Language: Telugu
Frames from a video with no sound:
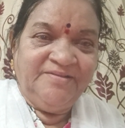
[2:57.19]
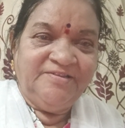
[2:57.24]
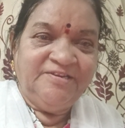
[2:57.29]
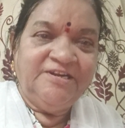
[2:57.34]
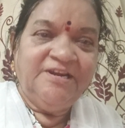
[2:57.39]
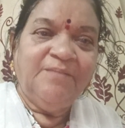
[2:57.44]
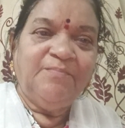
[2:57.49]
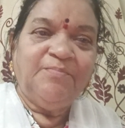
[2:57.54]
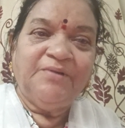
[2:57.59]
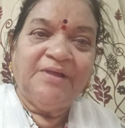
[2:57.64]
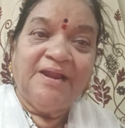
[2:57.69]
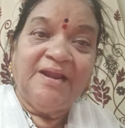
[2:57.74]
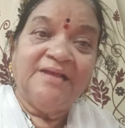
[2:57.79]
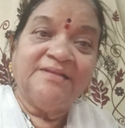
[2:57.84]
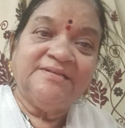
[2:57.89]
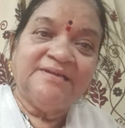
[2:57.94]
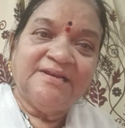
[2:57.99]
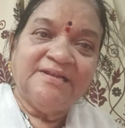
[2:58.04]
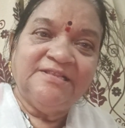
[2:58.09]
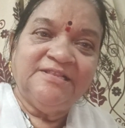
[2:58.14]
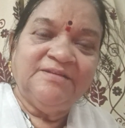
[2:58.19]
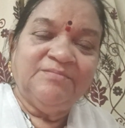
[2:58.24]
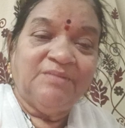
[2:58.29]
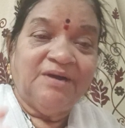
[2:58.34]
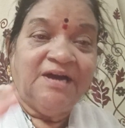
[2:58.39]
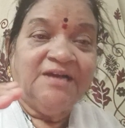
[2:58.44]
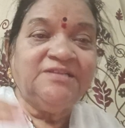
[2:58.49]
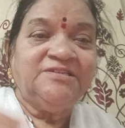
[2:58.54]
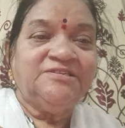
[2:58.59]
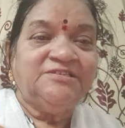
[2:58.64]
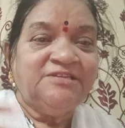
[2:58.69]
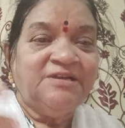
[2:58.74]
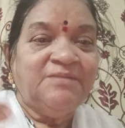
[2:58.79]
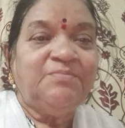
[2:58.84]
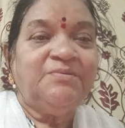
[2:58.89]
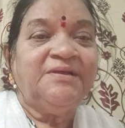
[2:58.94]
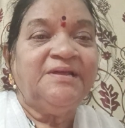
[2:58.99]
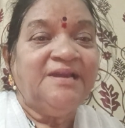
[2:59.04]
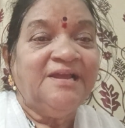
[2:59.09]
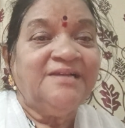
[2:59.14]
చిన్నప్పుడు అలా జరిగింది మా
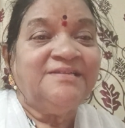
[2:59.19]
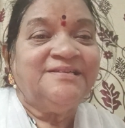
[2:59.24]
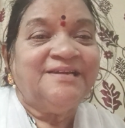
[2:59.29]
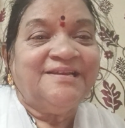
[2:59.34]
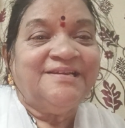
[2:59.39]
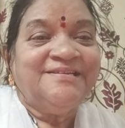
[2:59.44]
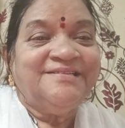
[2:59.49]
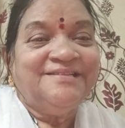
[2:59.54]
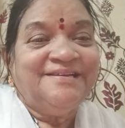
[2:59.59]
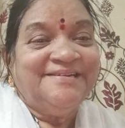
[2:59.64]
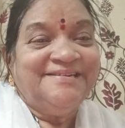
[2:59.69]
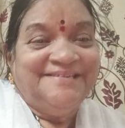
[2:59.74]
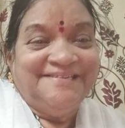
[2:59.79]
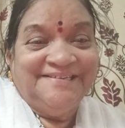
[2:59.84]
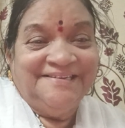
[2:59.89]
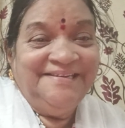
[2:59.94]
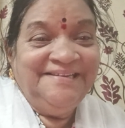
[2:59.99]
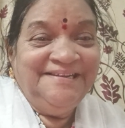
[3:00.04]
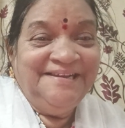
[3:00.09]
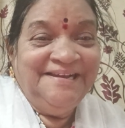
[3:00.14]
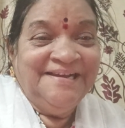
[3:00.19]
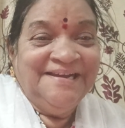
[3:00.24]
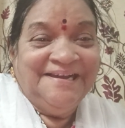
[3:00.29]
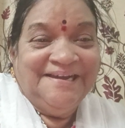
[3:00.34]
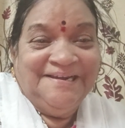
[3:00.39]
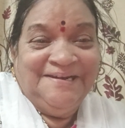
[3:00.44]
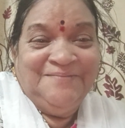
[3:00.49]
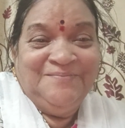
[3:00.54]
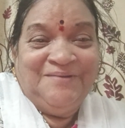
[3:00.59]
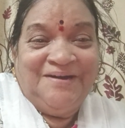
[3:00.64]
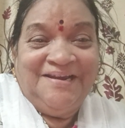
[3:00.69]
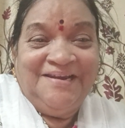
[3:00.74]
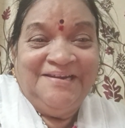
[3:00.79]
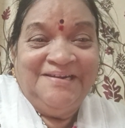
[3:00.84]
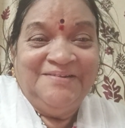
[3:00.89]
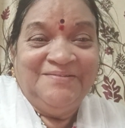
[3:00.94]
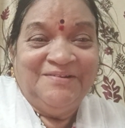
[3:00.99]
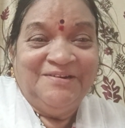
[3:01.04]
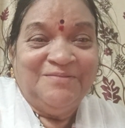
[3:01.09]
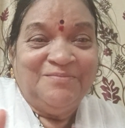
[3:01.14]
చిన్నప్పుడు ఎలా జరిగిందంటే అని
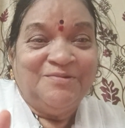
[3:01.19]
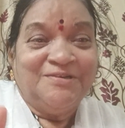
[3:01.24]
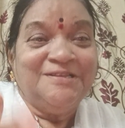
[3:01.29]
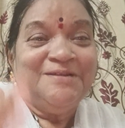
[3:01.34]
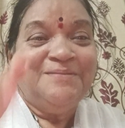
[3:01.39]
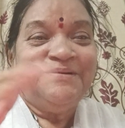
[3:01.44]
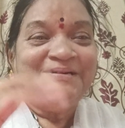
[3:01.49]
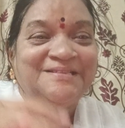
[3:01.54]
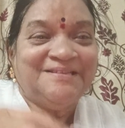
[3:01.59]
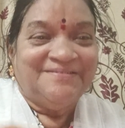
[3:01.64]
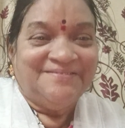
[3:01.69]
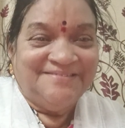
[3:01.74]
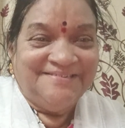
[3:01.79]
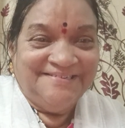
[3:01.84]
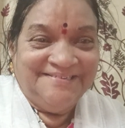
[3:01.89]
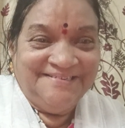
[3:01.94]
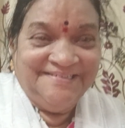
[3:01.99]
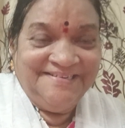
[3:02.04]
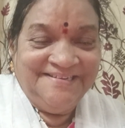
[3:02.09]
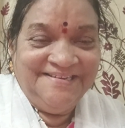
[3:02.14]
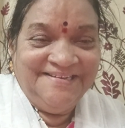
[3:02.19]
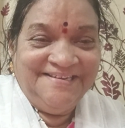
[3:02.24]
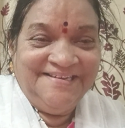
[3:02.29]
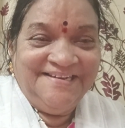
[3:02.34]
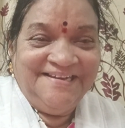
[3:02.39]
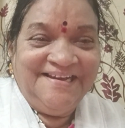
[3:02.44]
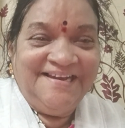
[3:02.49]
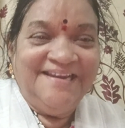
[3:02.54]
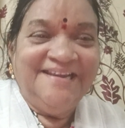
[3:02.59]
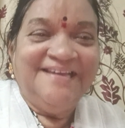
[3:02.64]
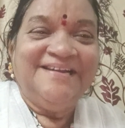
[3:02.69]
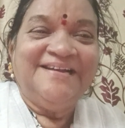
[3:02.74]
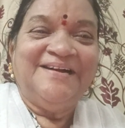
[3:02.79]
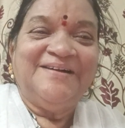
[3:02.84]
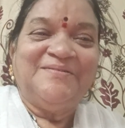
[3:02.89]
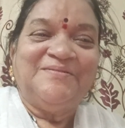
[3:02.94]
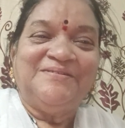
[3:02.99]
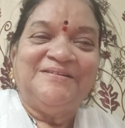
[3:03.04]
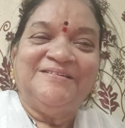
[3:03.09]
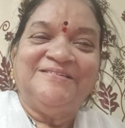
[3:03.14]
మాలాంటి వాళ్ళ మొదలు పెడతామండి అలా
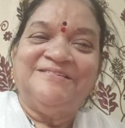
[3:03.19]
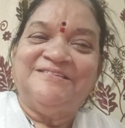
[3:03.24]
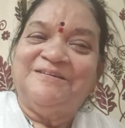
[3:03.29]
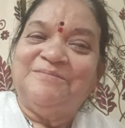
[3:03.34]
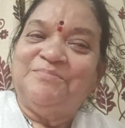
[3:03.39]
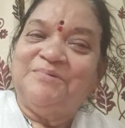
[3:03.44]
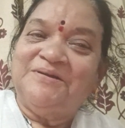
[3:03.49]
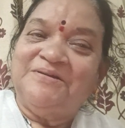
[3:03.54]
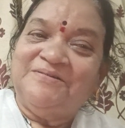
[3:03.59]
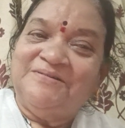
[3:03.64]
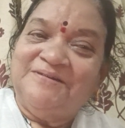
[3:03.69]
కాకుండా చిన్నప్పటి